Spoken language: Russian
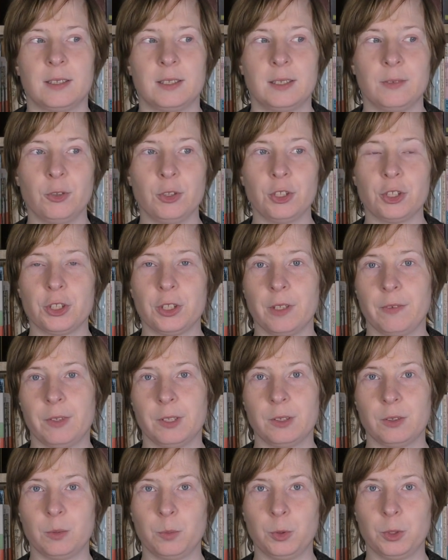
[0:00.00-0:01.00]
Сегодняшнее
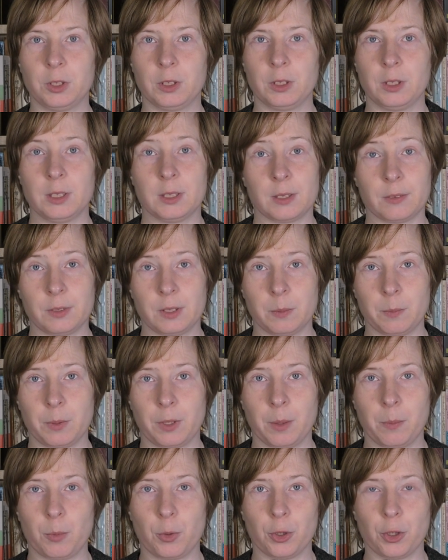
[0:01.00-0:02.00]
видео будет не совсем
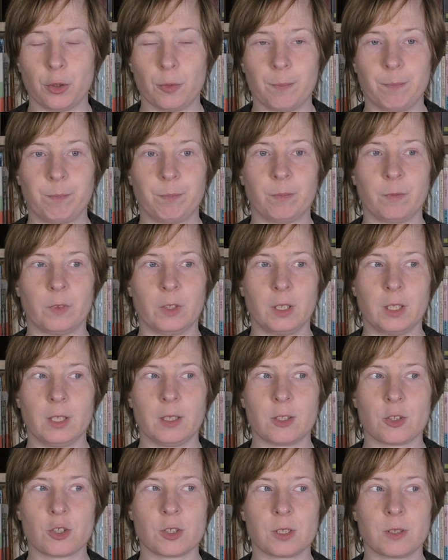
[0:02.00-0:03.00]
про Японию,
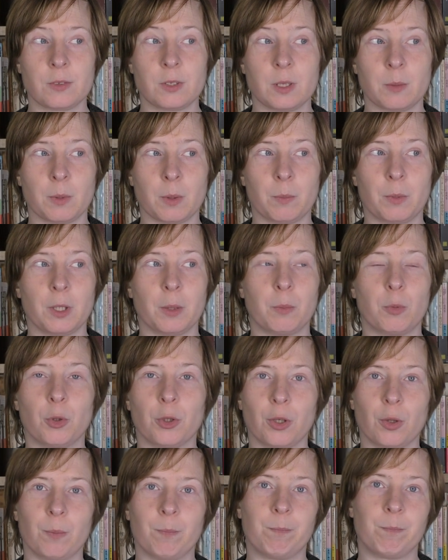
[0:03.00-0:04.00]
вернее даже совсем не про
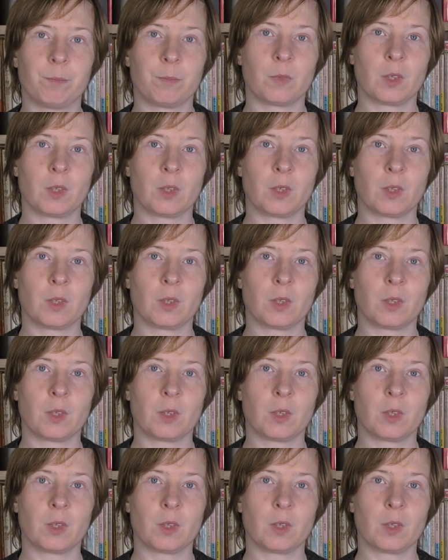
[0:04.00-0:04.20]
Японию.